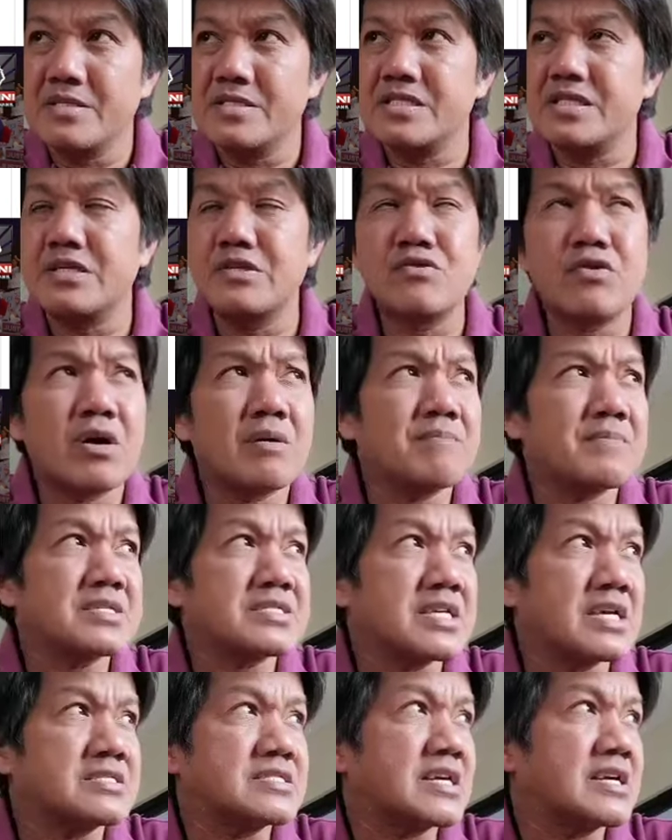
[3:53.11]
Sino ang
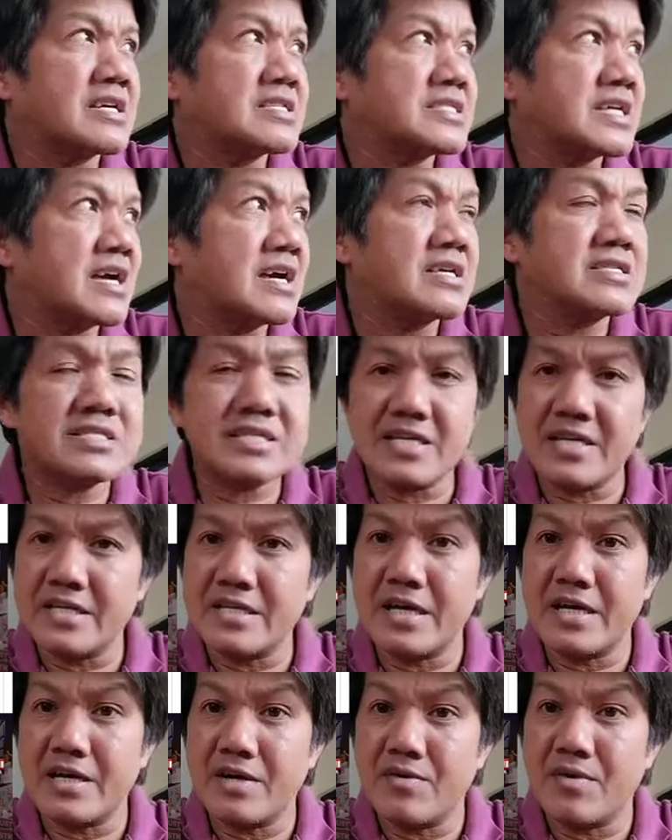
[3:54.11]
masasagasaan sa
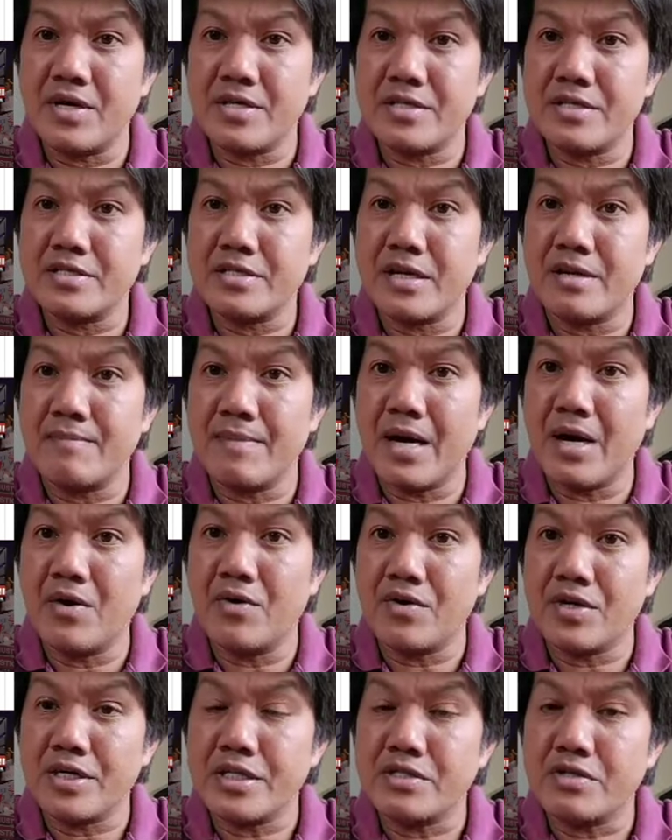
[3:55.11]
ginagawa niyang
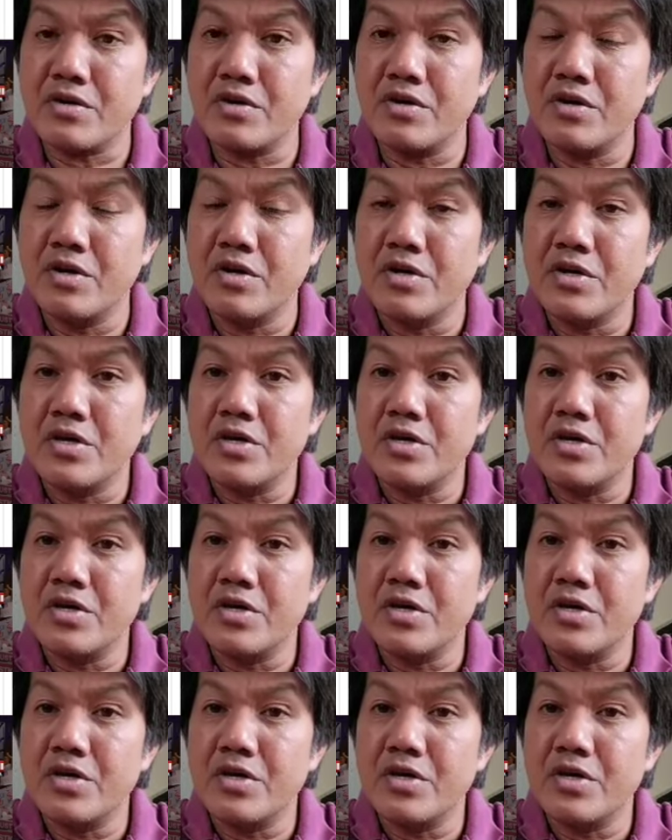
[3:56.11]
trabahong ito?